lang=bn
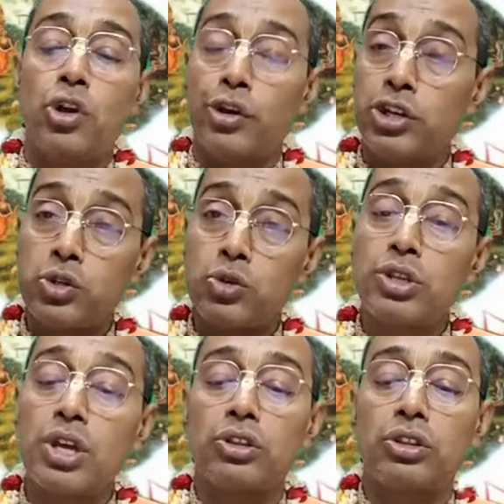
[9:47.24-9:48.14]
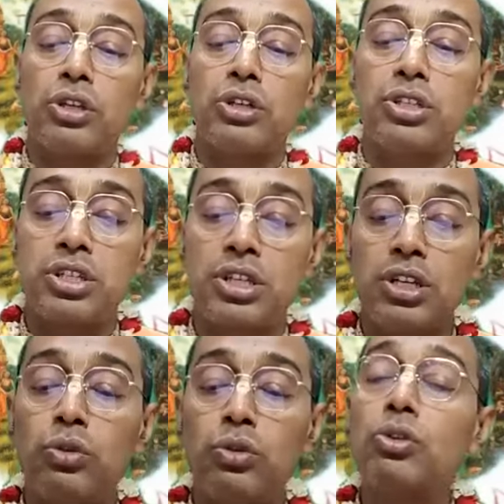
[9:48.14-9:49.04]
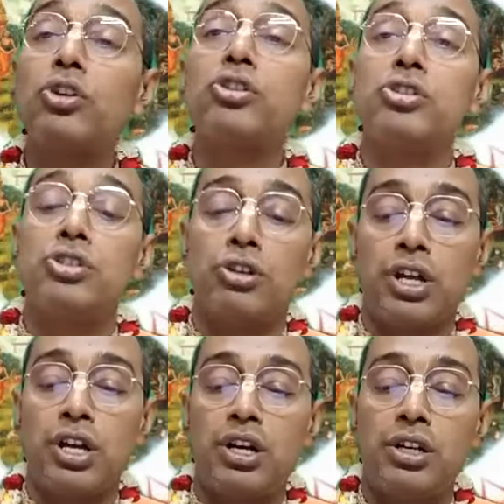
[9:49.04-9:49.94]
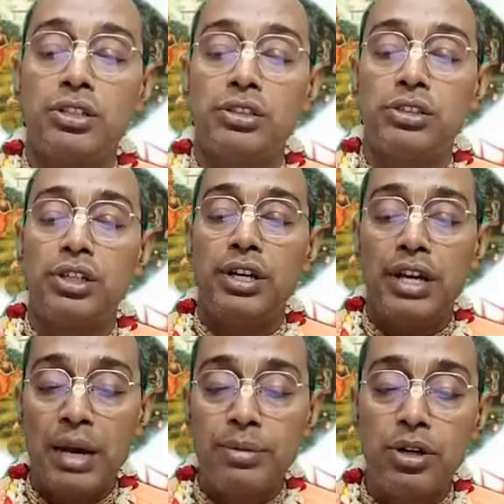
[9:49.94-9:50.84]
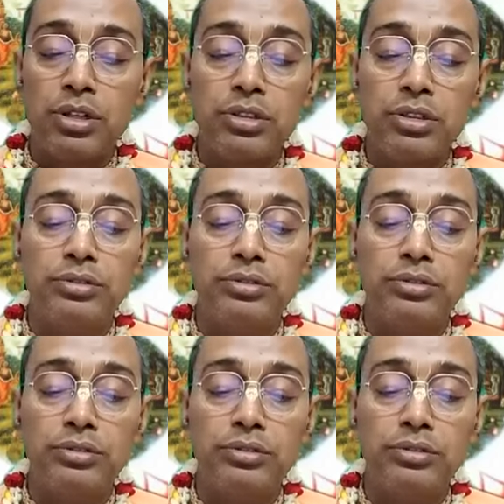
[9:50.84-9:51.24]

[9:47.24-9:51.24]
সহিষ্ণুতার অর্থ হচ্ছে দুঃখ সহ্য করা এবং